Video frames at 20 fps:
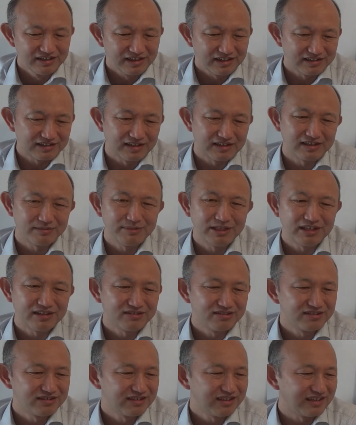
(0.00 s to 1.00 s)
あの、アラビア
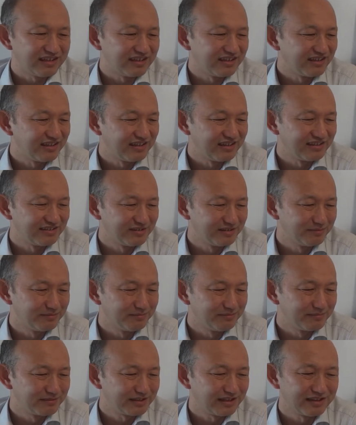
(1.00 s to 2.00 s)
語のね、あの、
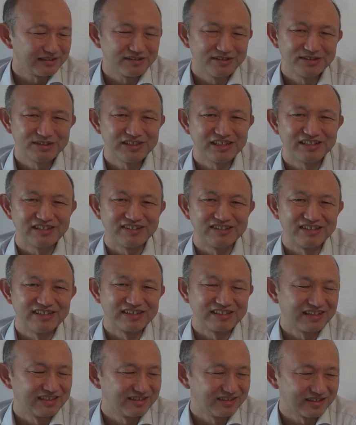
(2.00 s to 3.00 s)
研究してたこと
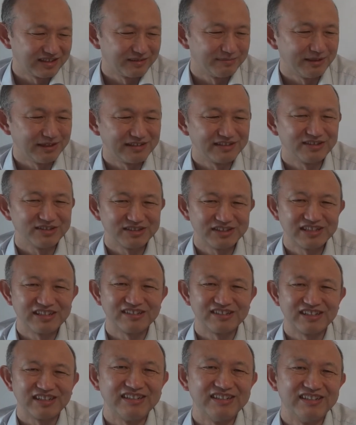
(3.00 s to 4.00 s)
は、研究というか勉強してた
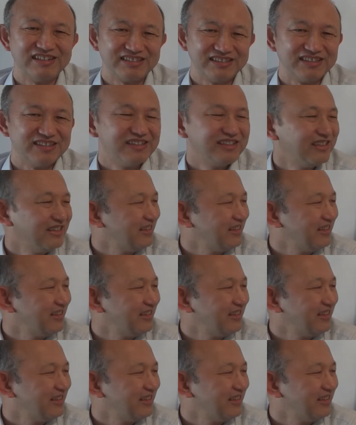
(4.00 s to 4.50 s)
こるんですよ。